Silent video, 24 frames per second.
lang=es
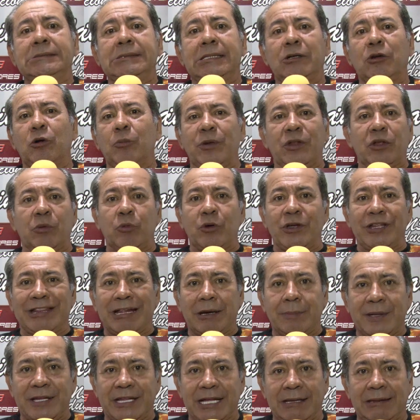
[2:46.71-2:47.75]
El Jopito muy
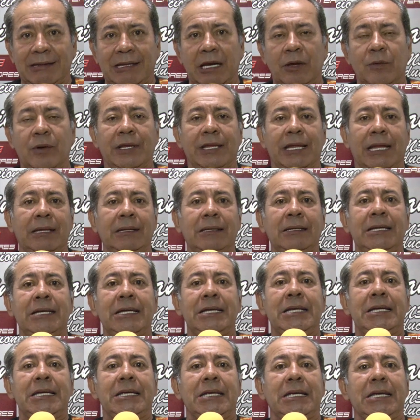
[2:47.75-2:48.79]
intermitente, la verdad.
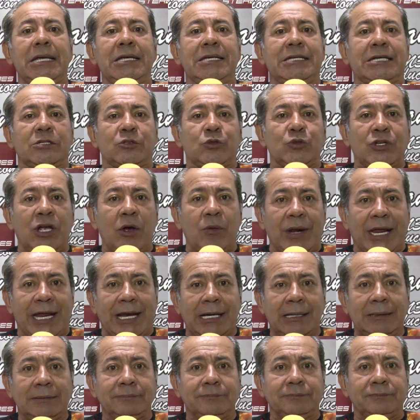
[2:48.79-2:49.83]
Y Jesús
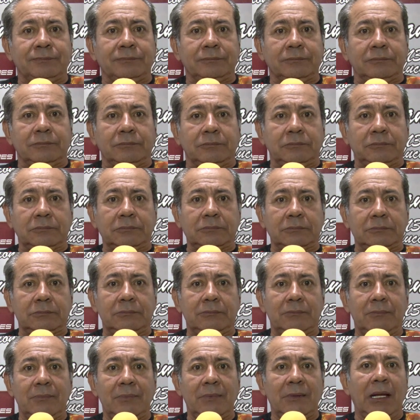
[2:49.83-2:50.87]
Cabrera
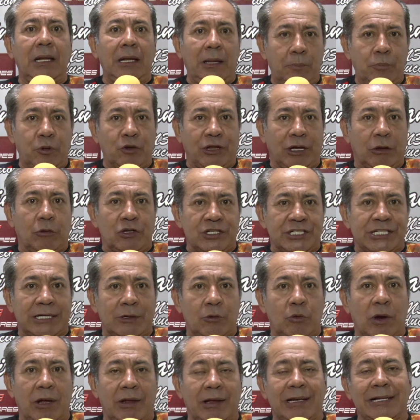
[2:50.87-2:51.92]
protagoniza
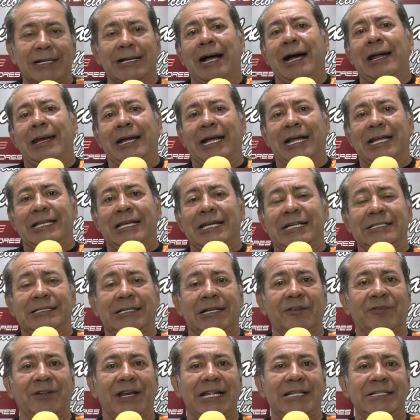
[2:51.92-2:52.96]
la jugada a la que ya
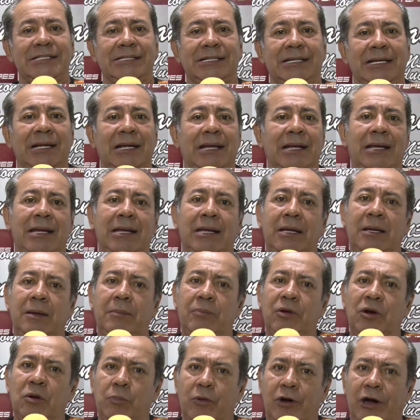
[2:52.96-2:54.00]
hice referencia.
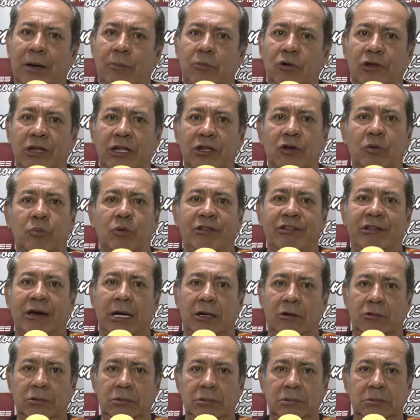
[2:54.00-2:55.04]
Pero por el amor de Dios,
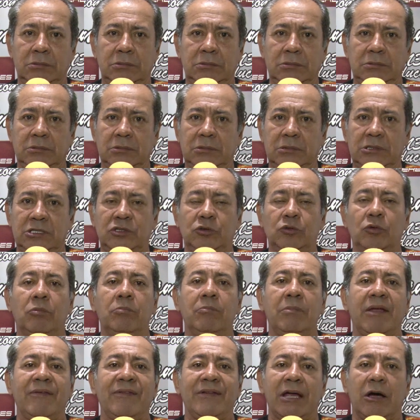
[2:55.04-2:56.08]
Buitrago, Estuvo
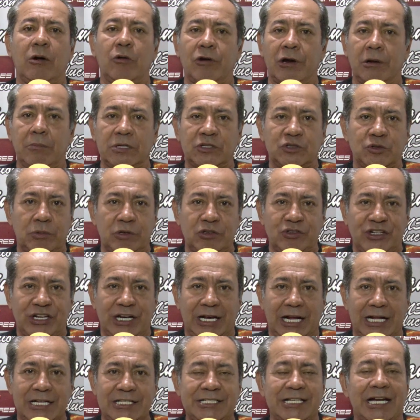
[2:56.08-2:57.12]
media hora más o menos en
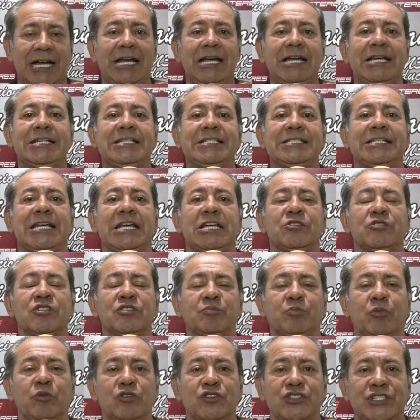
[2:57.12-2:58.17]
la cancha. Se hizo
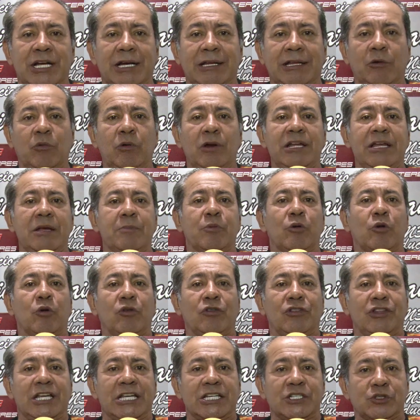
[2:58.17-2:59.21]
expulsar, de buen equipo
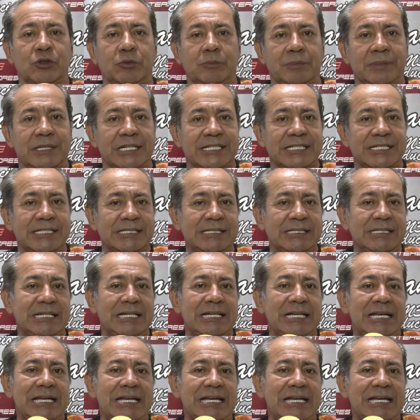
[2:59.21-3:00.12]
con 10 hombres.